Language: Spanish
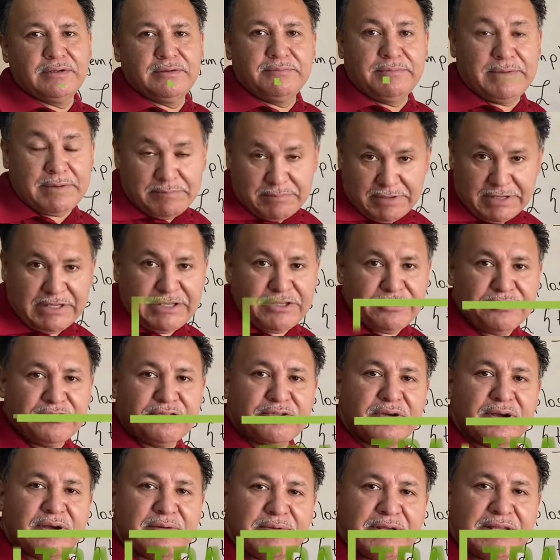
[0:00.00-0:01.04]
Bienvenidos
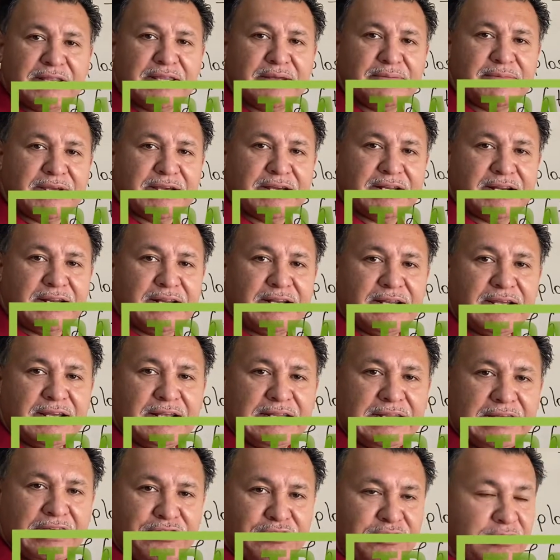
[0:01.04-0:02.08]
nuevamente a mi canal.
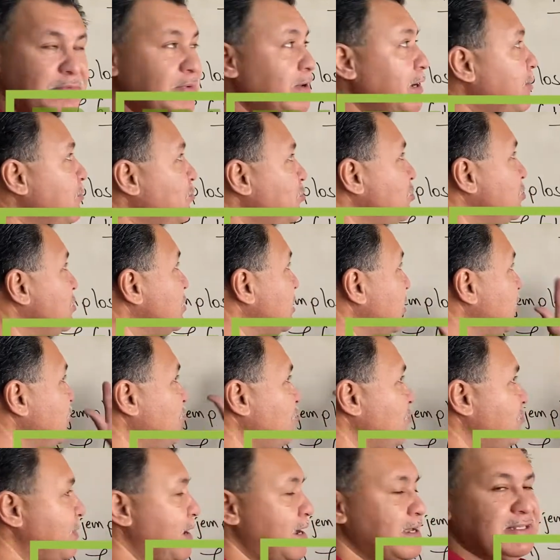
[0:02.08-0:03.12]
El día de hoy veremos
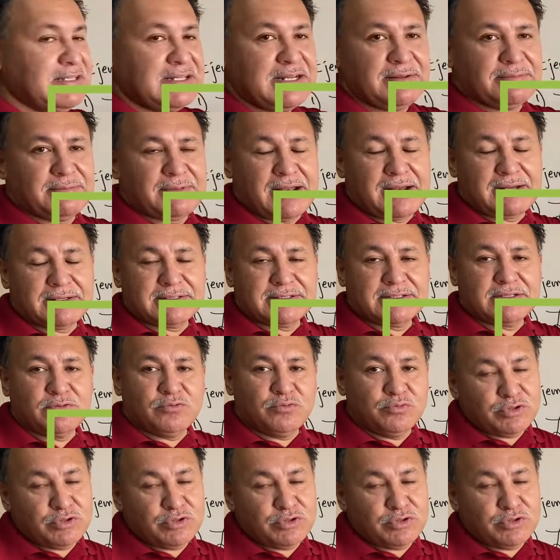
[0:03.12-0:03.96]
transformadas de Laplace,